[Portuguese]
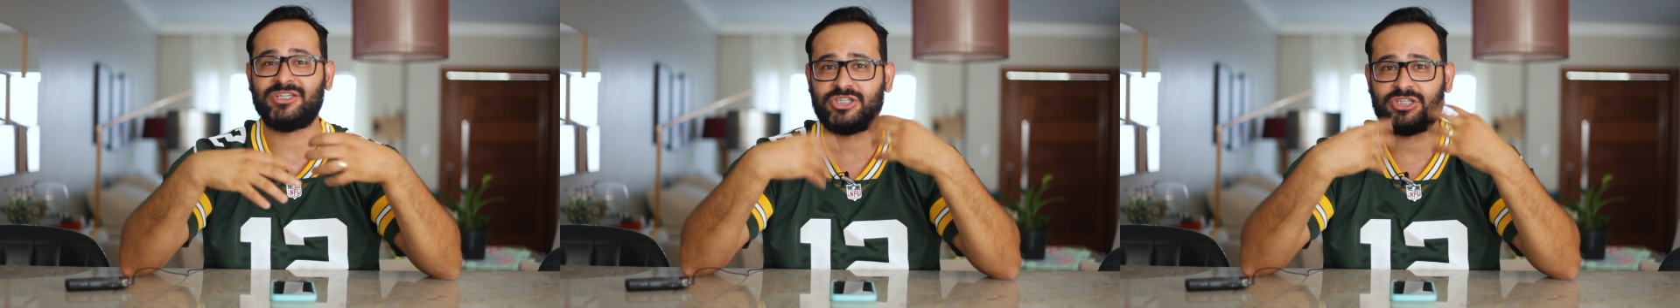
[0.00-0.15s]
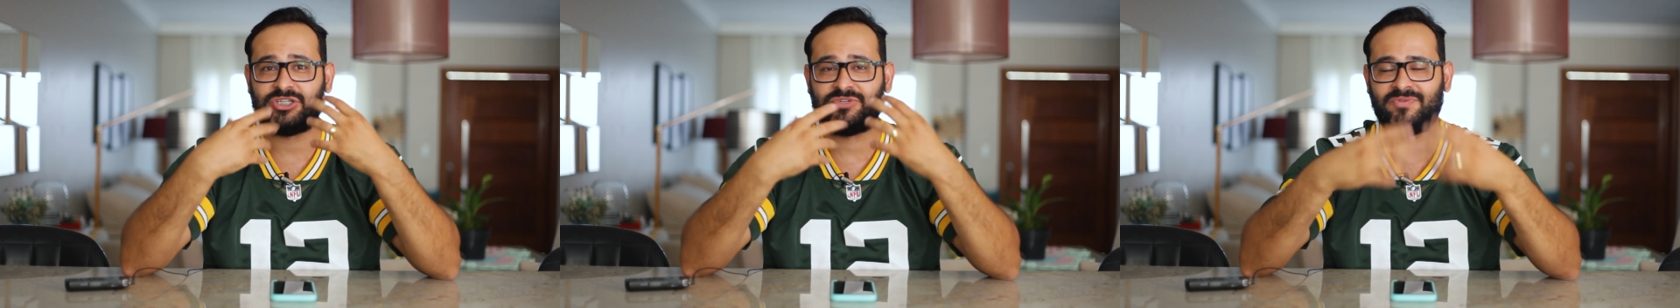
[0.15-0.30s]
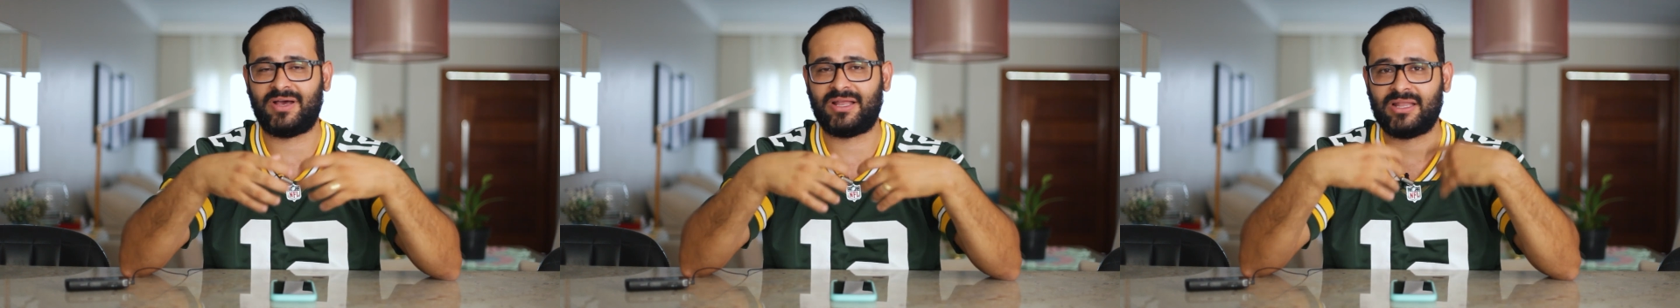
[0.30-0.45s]

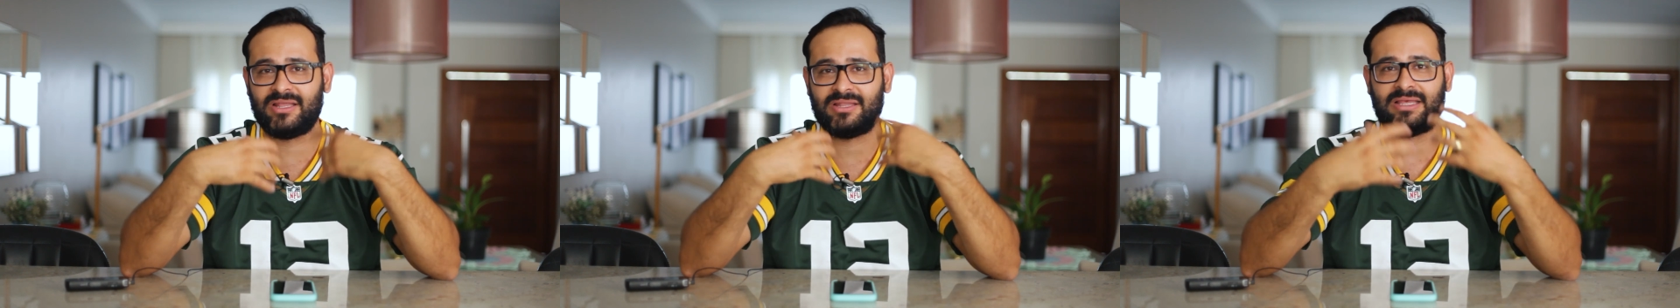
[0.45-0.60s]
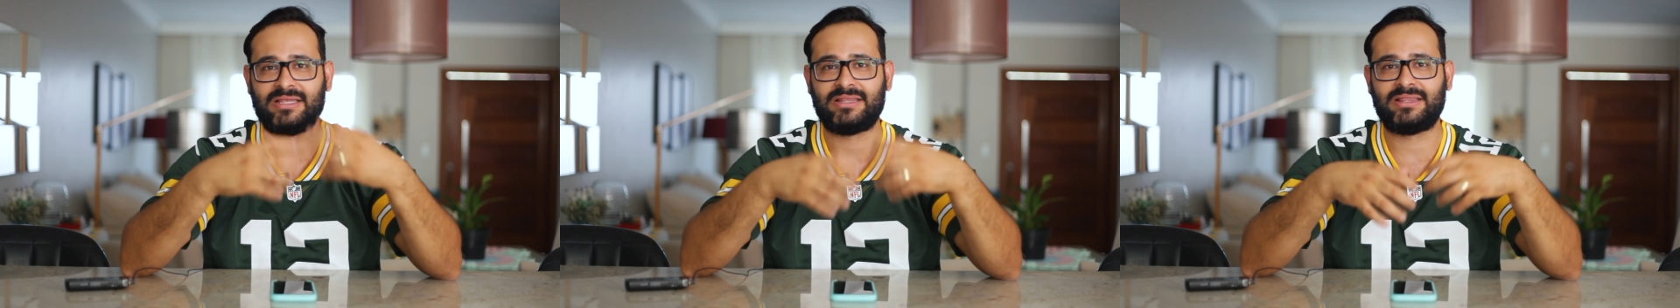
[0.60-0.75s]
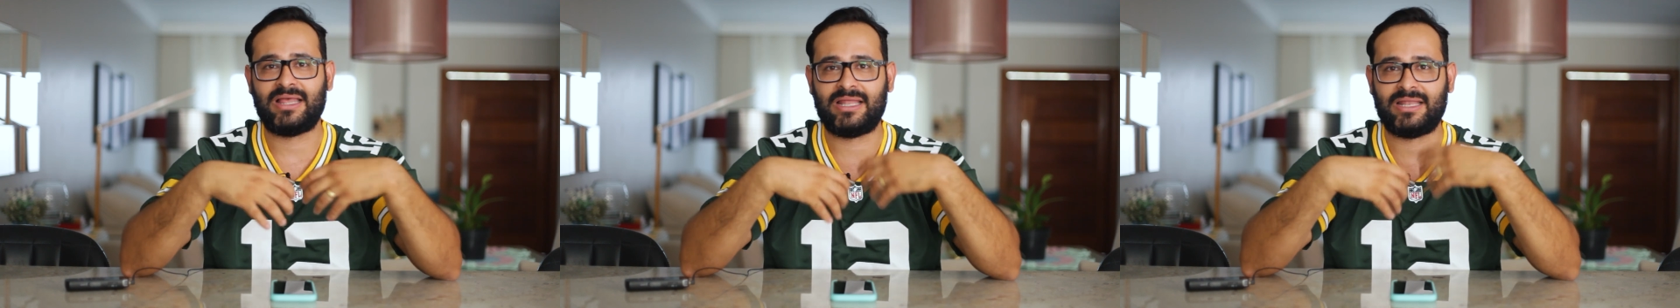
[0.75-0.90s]
gente falando
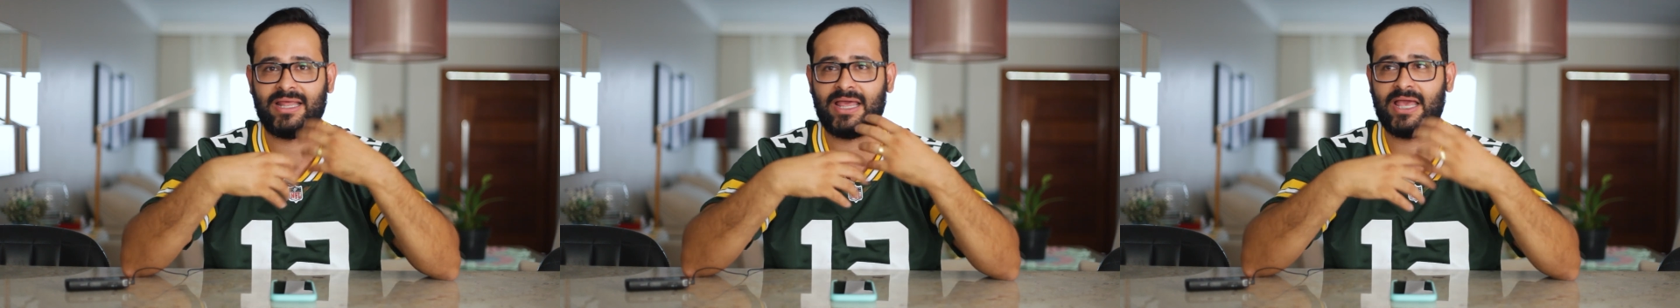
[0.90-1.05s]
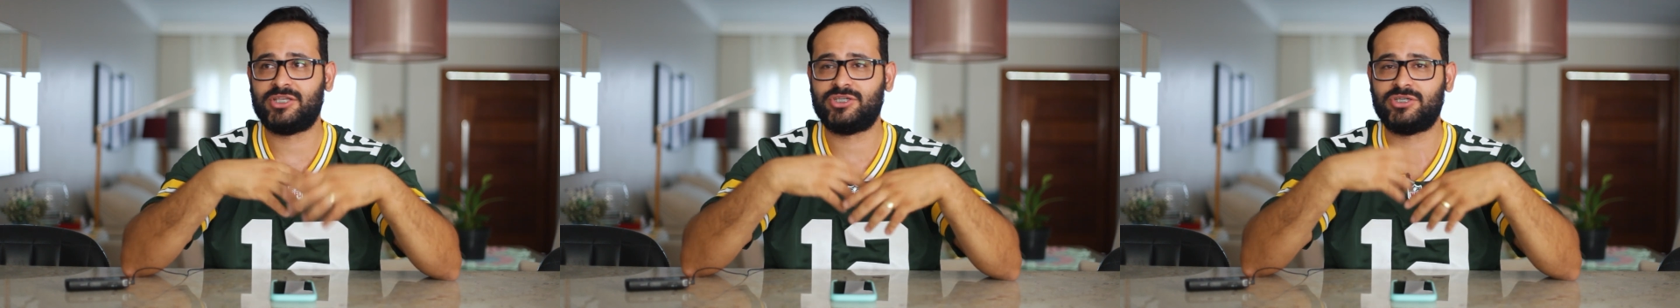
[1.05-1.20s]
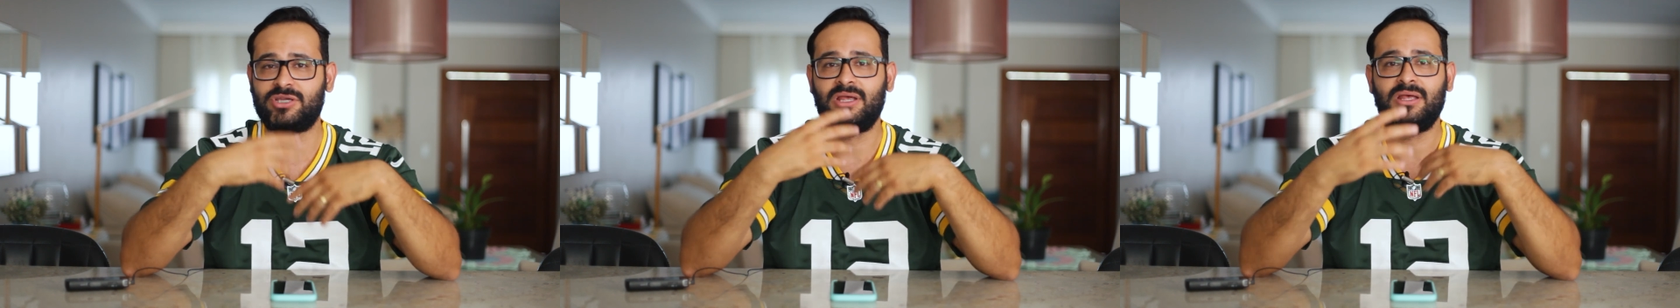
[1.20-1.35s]
na
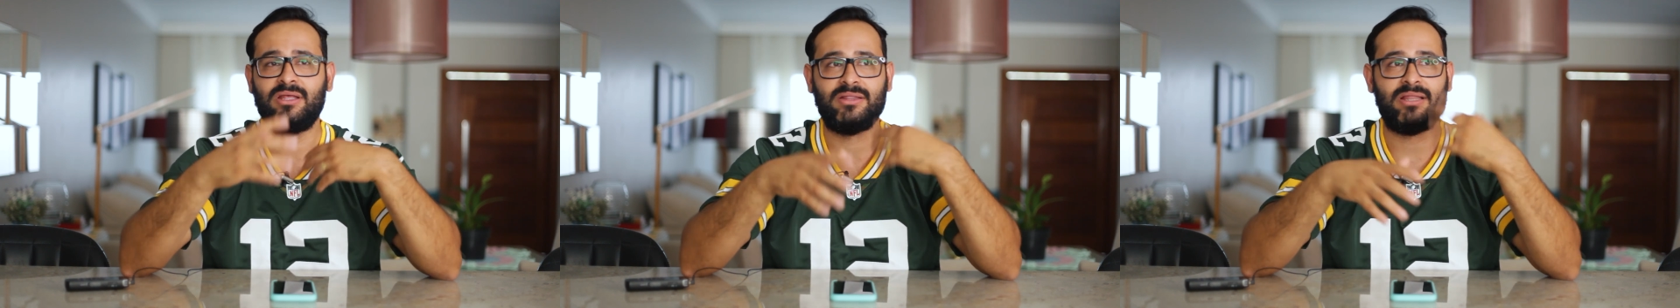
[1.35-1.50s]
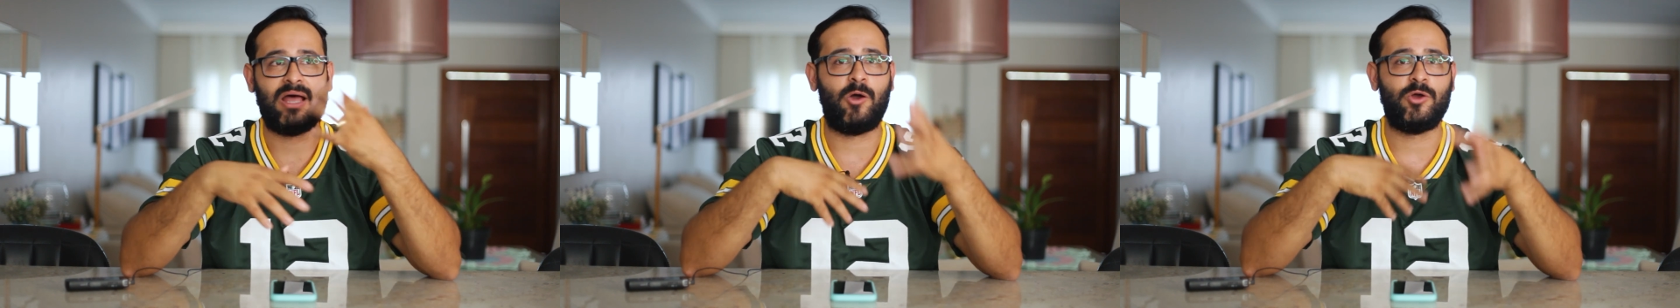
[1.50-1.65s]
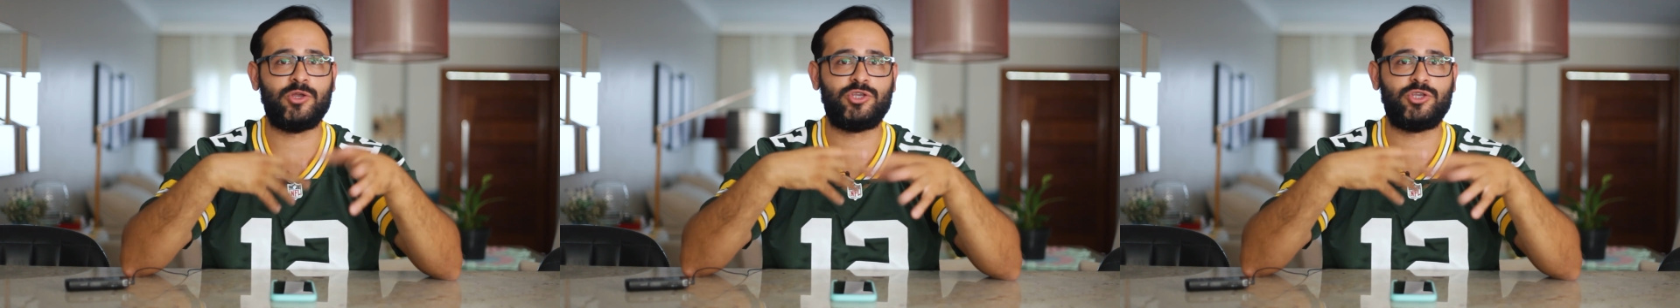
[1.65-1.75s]
internet da